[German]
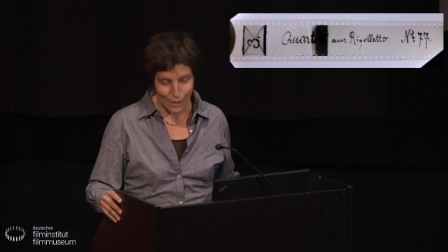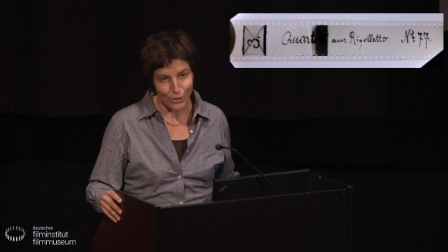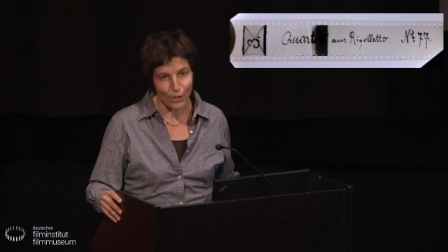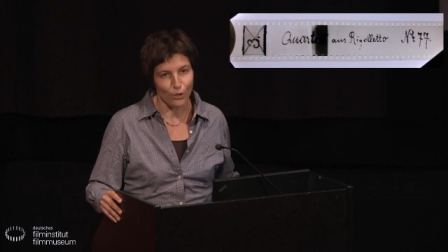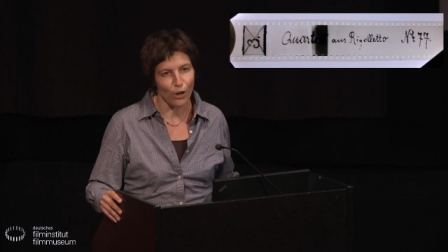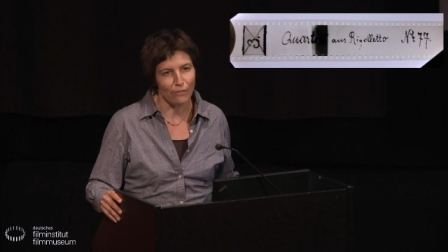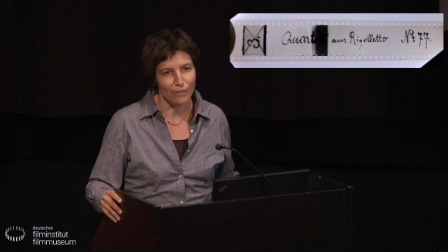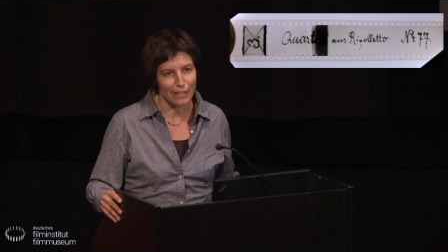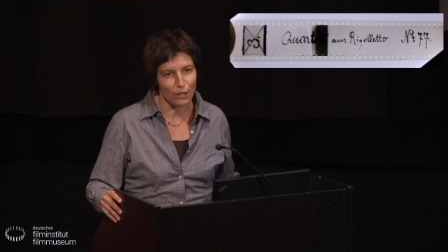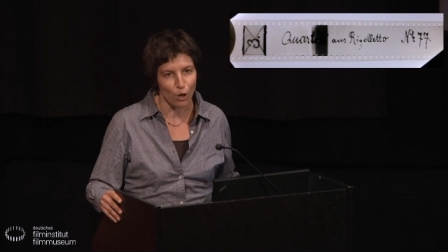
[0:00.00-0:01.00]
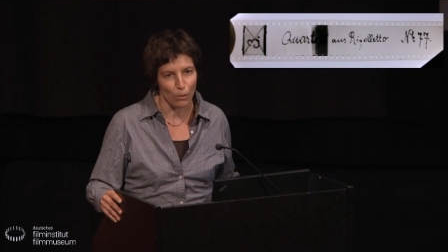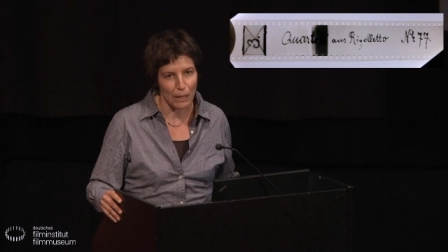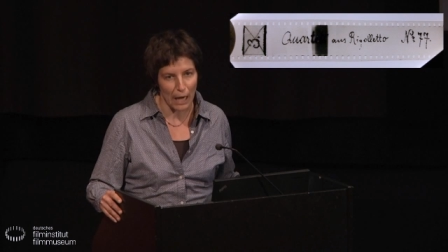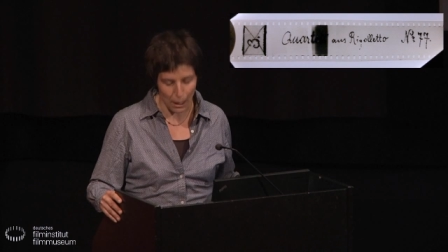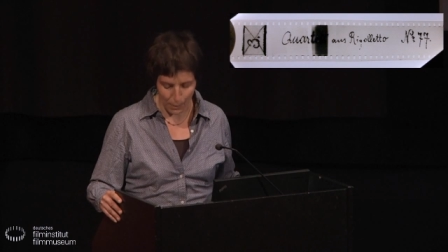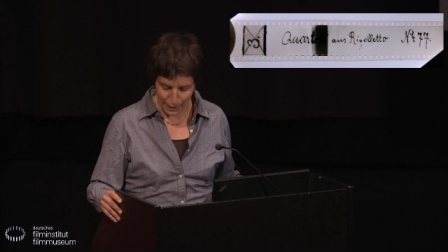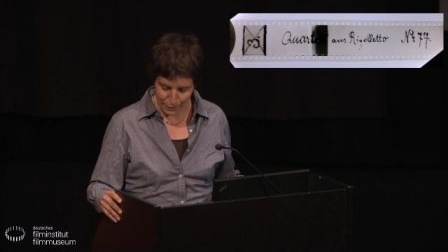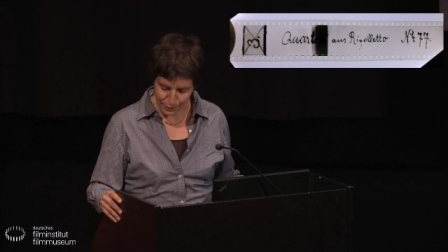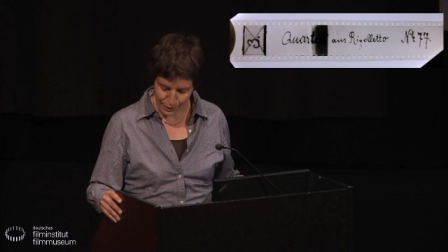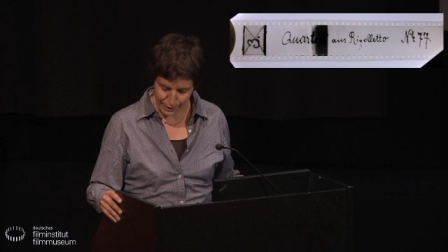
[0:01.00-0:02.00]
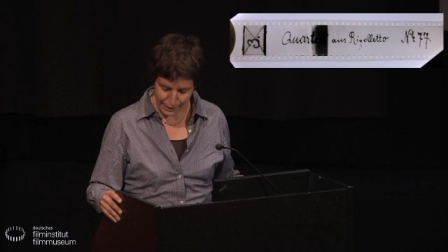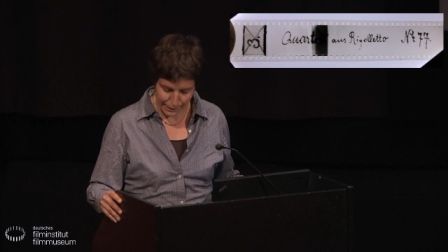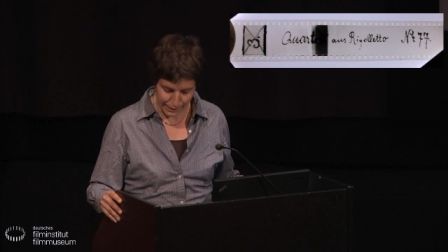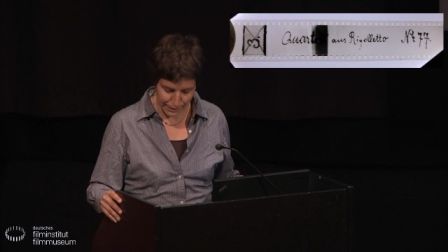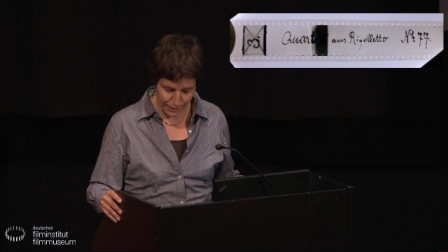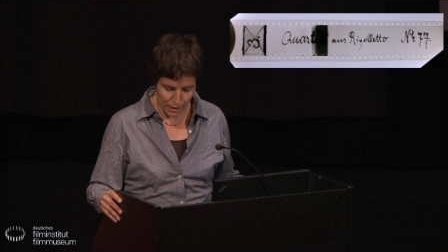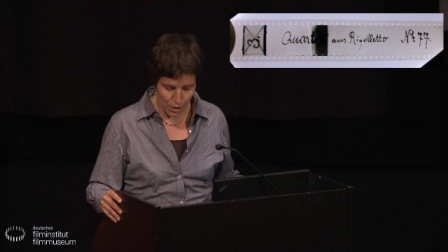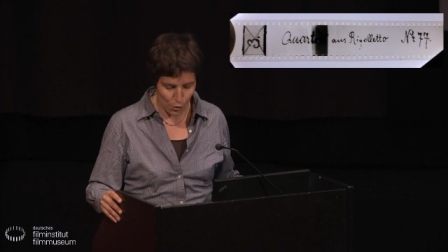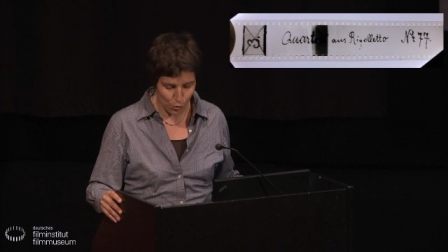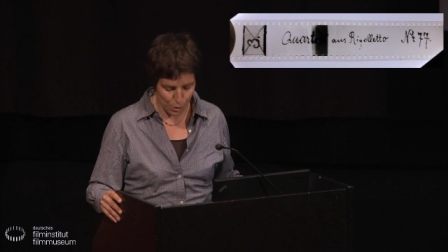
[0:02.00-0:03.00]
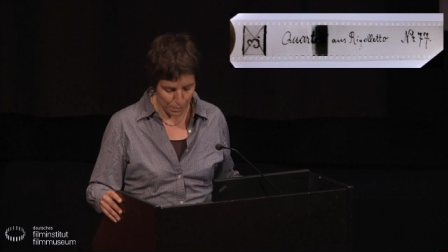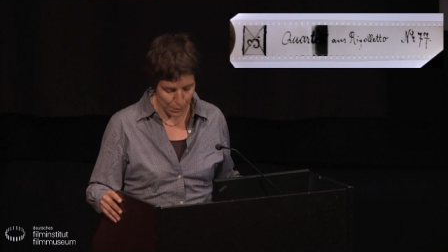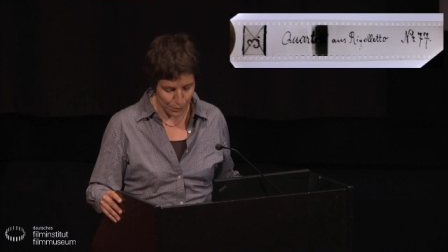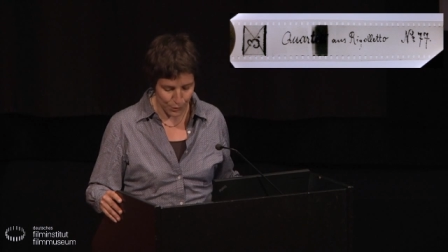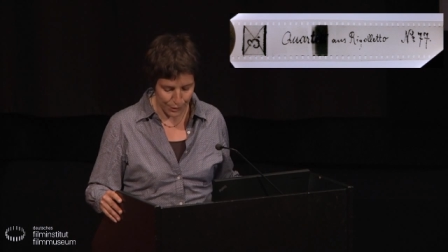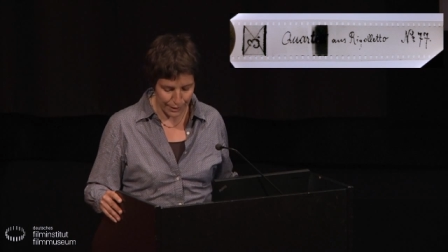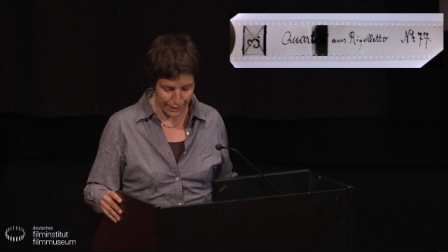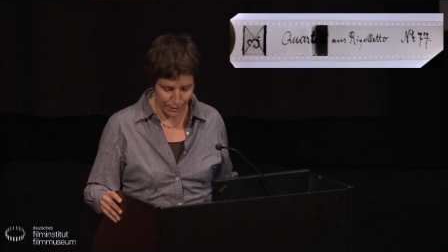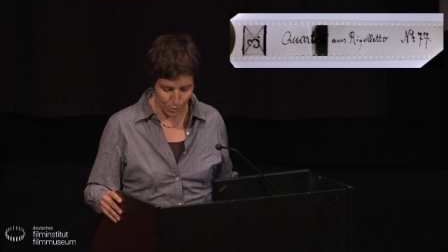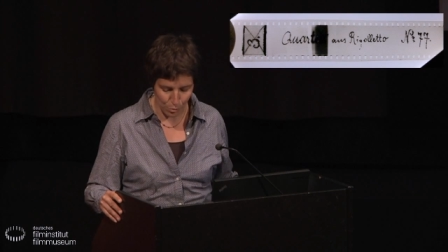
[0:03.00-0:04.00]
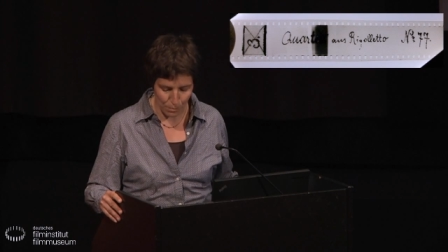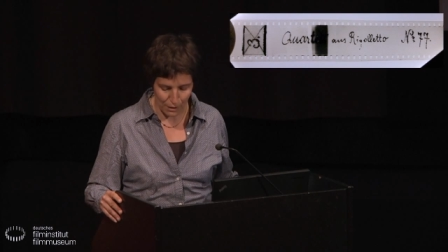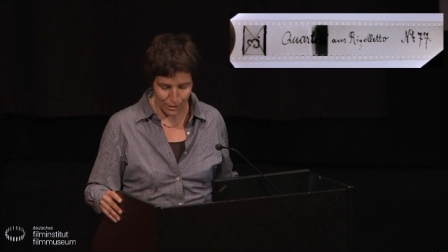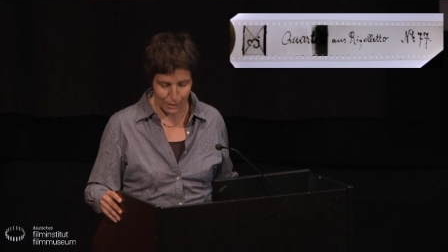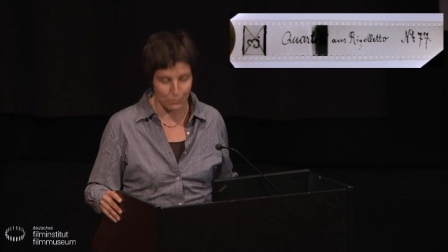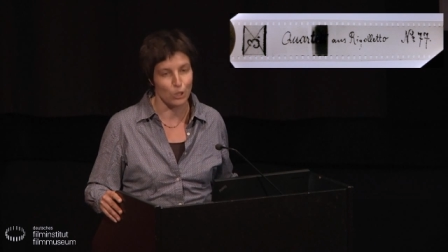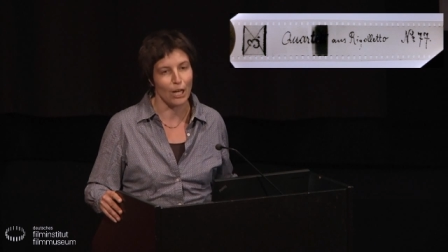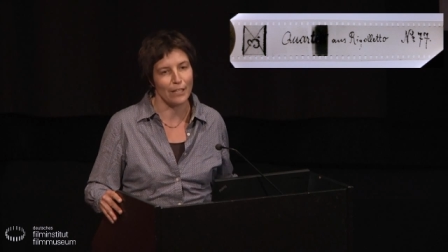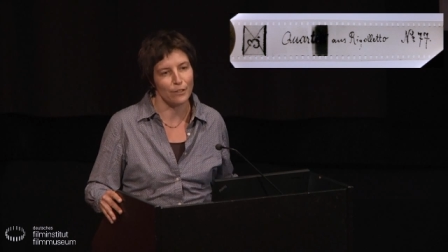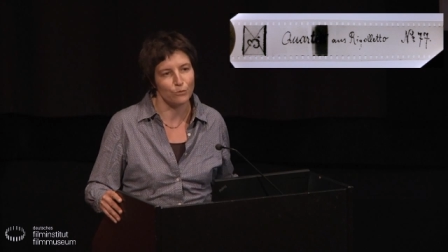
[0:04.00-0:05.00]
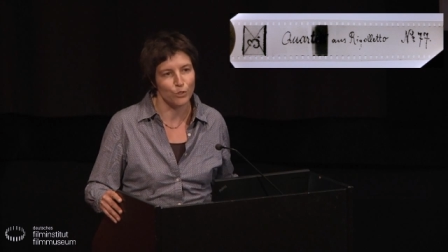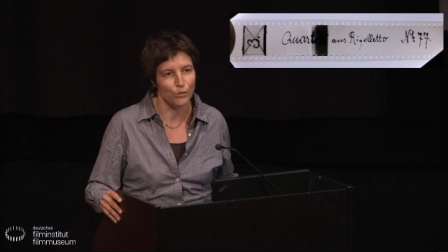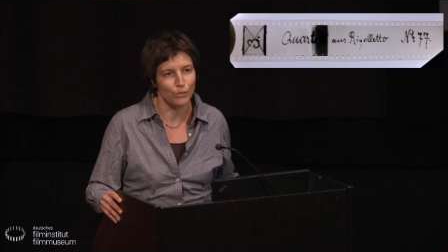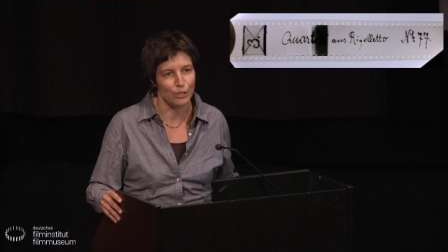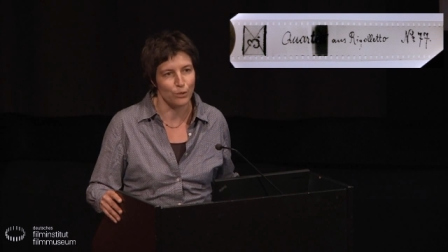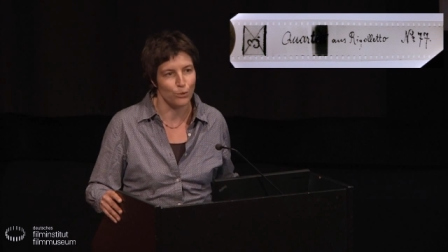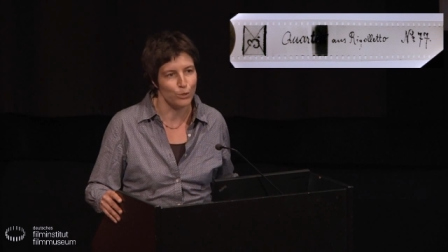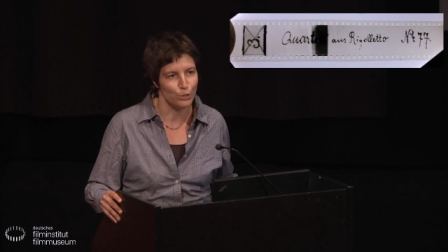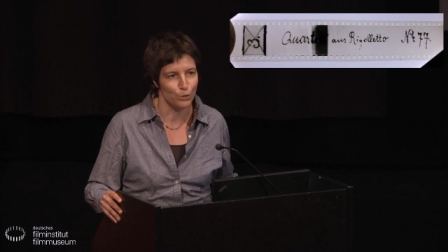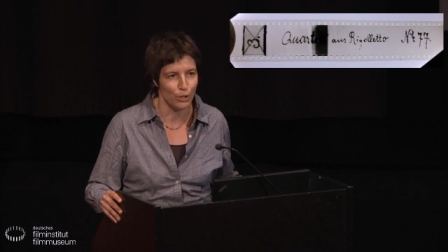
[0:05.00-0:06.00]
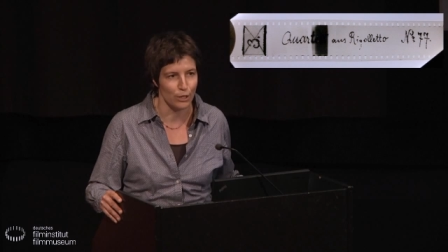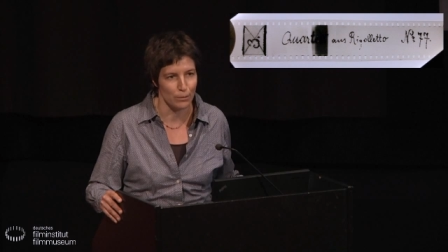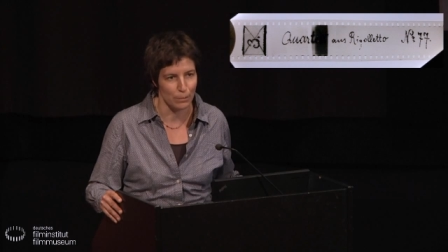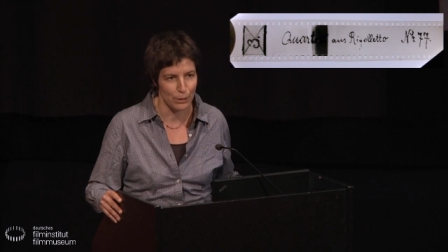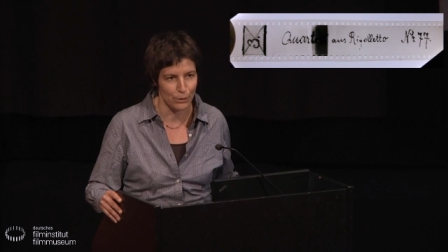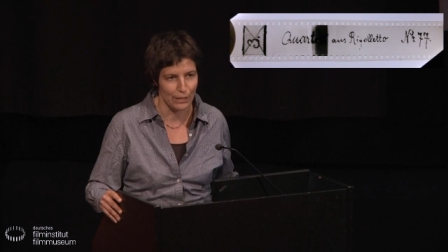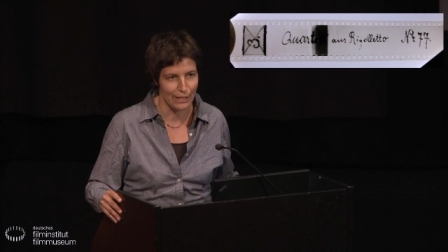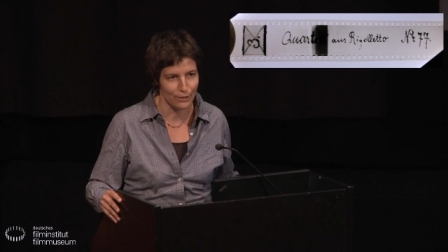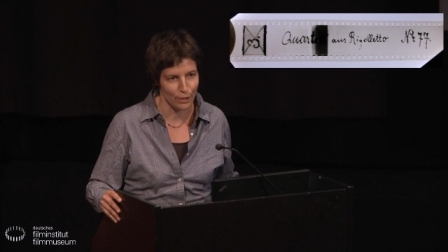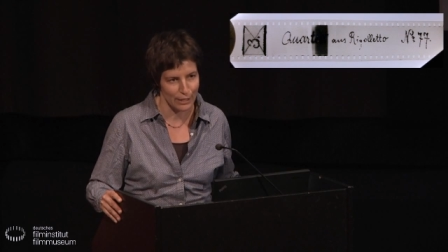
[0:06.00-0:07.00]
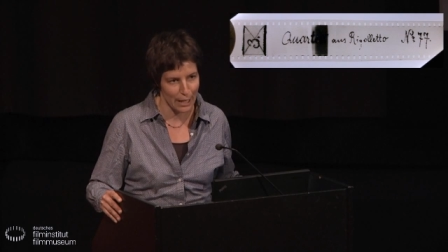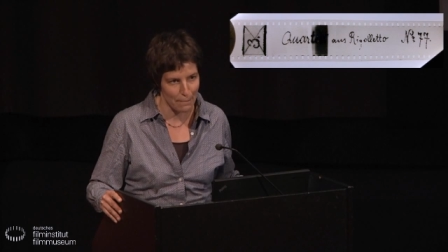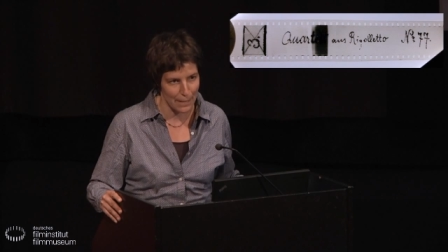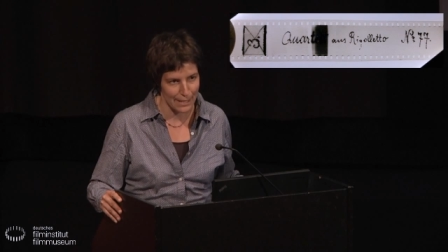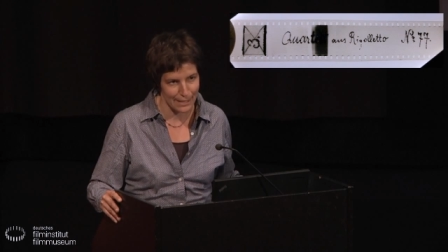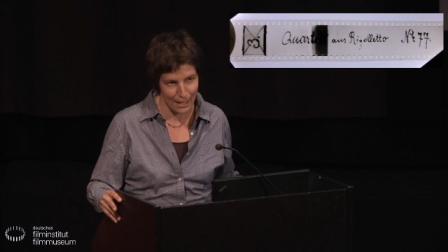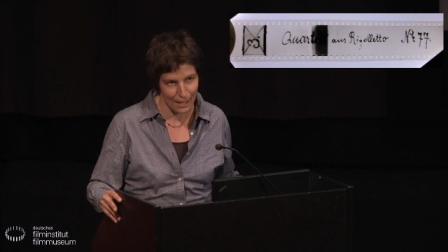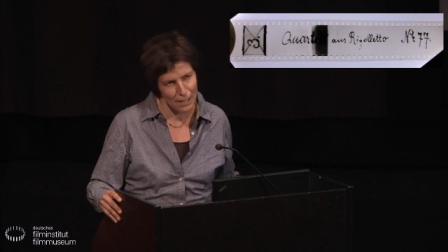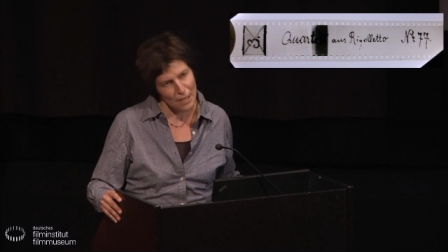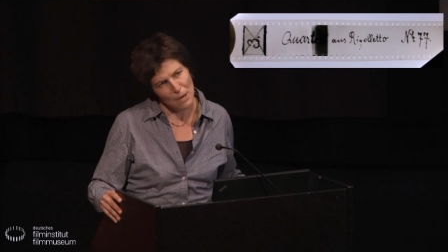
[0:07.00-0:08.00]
sondern noch ein wenig Lobbyarbeit verdienen und benötigen, um aus dem Schattenwurf des großen deutschen Pioniers Oskar Mester